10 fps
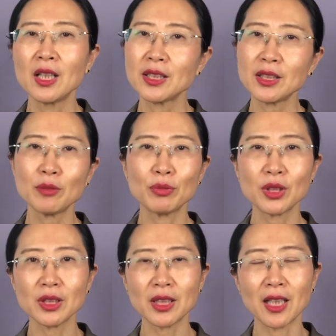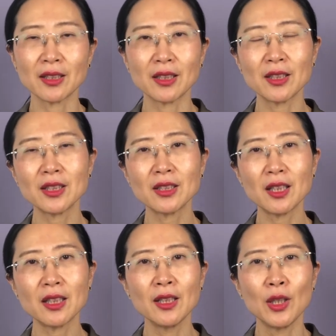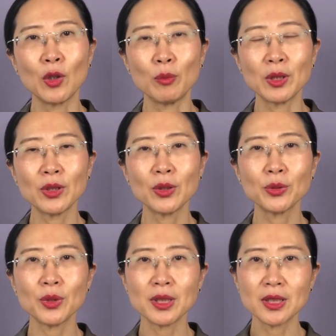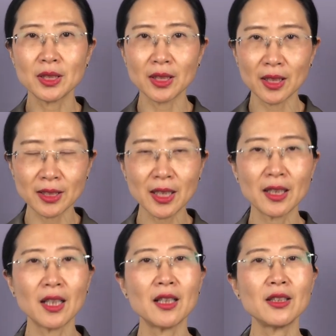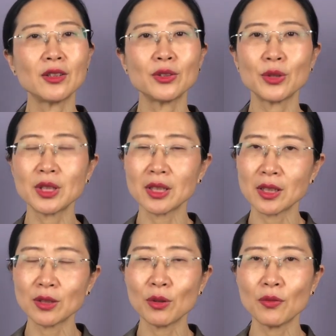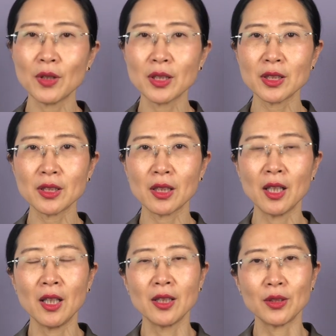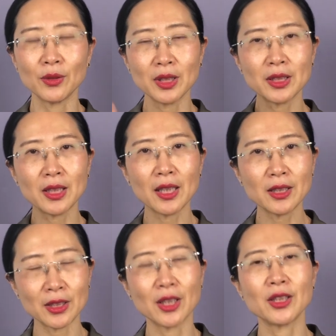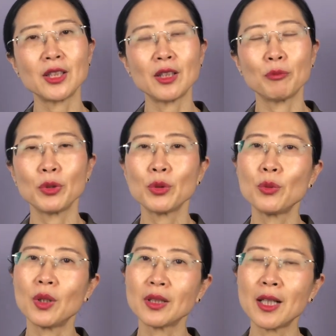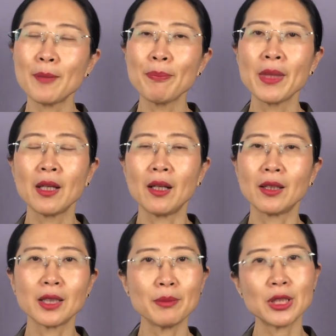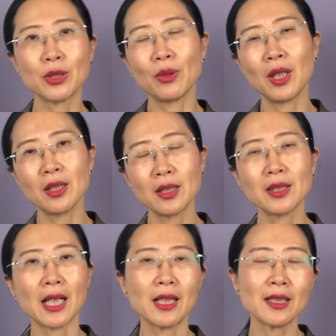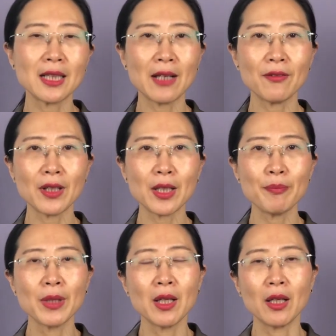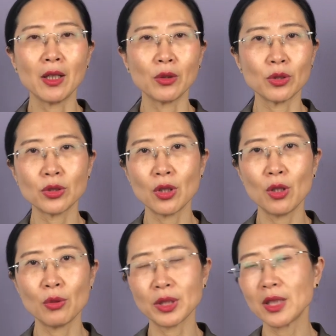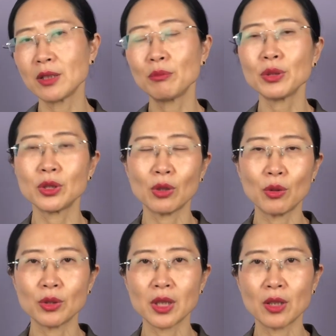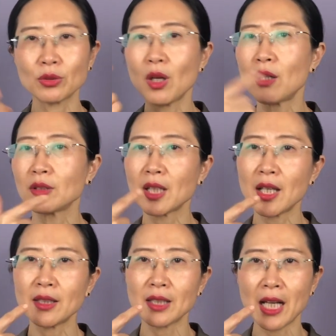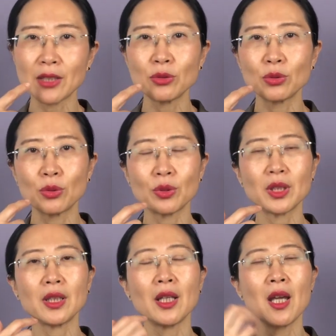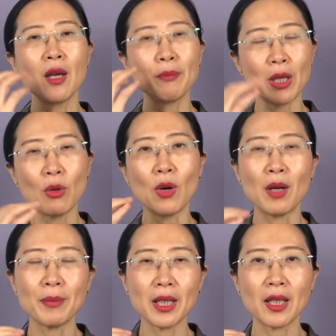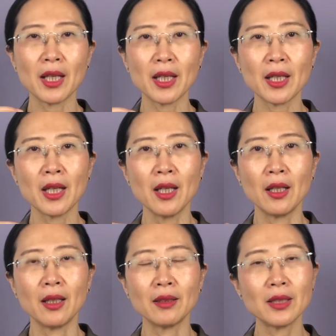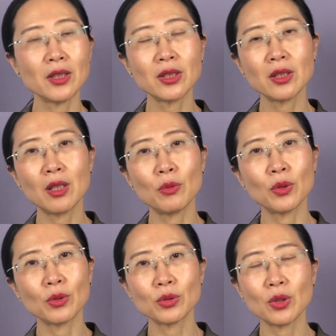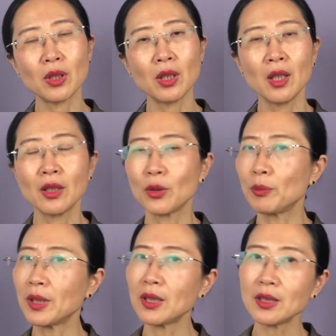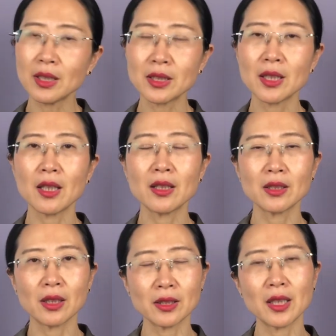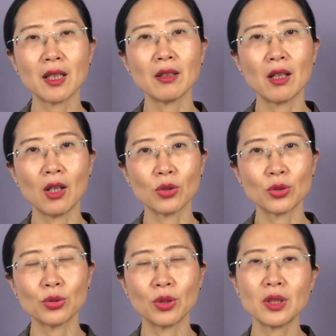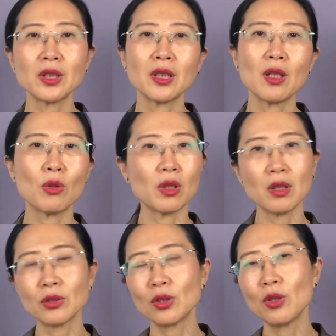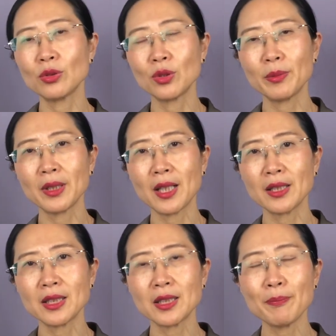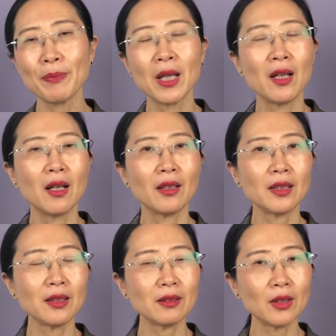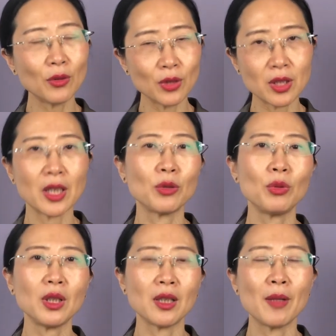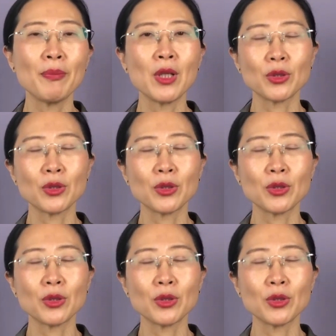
其实不是这样的，而是呢，我们都对自己的健康和对自己的生活方式有一些审视。比如我呢，呃，特别喜欢喝茶喝咖啡，呃，有的时候我先生不喜欢我这样说，哦，你看牙就容易变黄变黑。黑，呃，但是呢，我又说有别的那些呃健康的好处，而且呢，我喝了之后就特别开心，呃，但到底谁对呢？